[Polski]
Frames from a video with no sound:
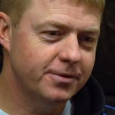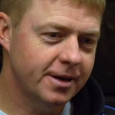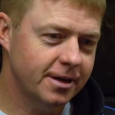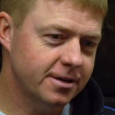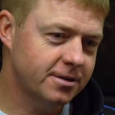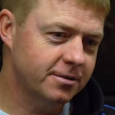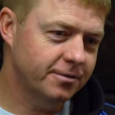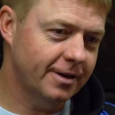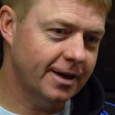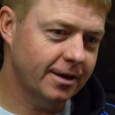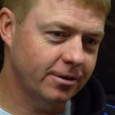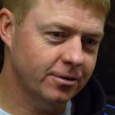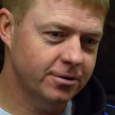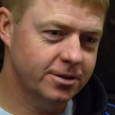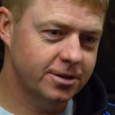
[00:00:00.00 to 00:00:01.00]
większą
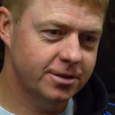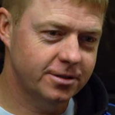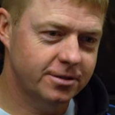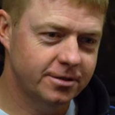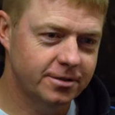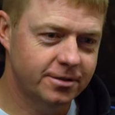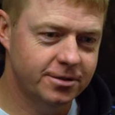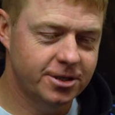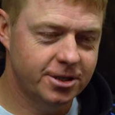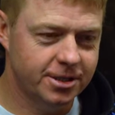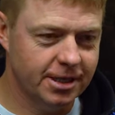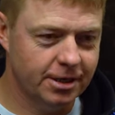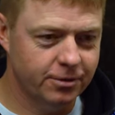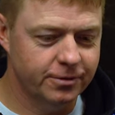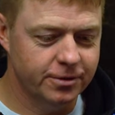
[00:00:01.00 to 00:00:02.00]
wartość y, ciężaru